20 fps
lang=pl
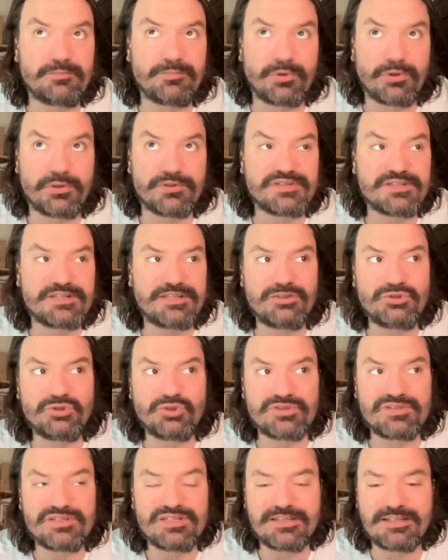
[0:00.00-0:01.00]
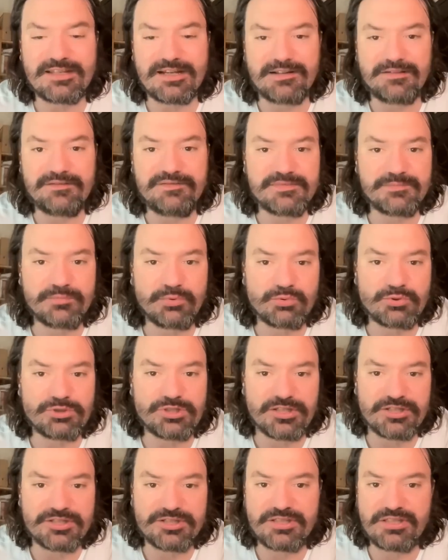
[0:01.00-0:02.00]
Polski doceniali
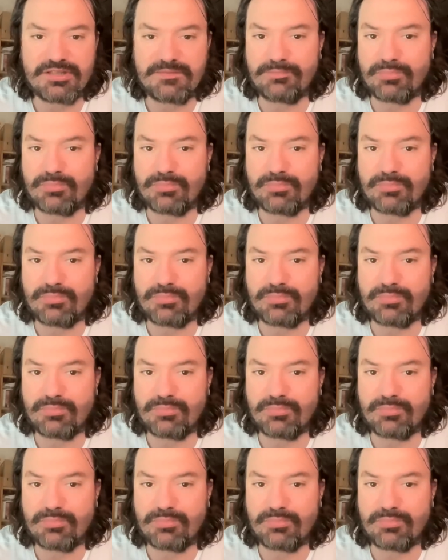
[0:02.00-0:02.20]
współcześni